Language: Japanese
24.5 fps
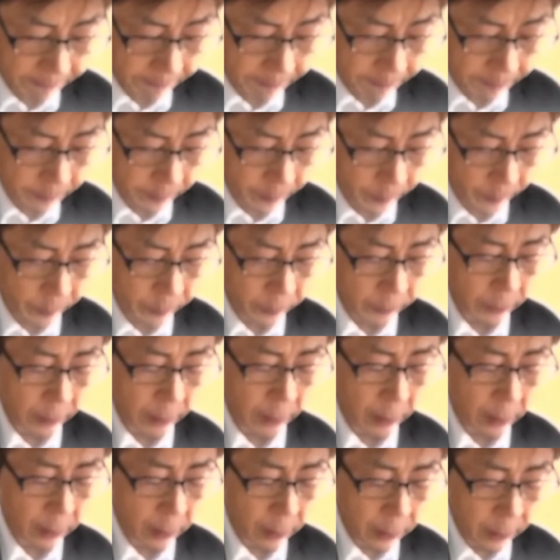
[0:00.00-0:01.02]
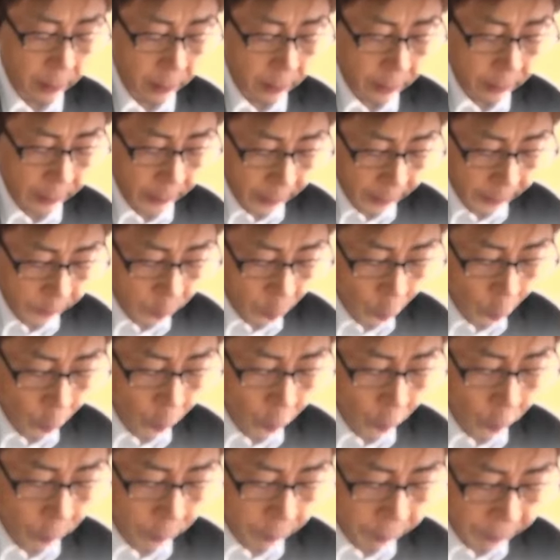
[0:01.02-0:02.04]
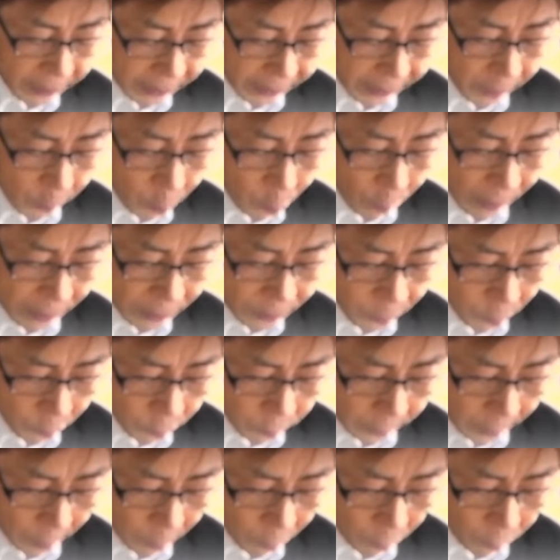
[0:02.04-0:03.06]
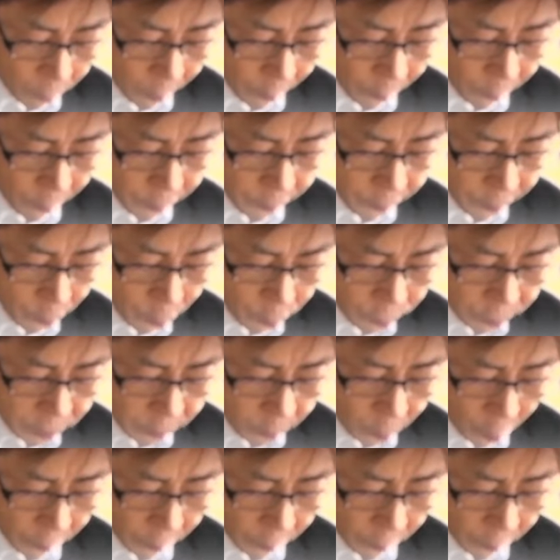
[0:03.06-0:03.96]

もちろんその言うがままに100両の違約金を出して